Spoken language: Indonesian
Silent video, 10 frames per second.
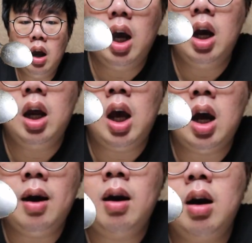uh,
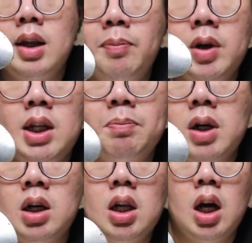yang tipe-tipe
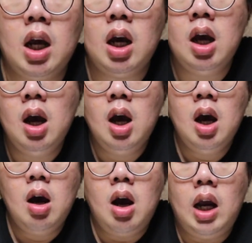rendang yang
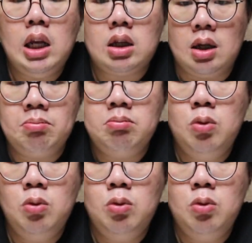hitam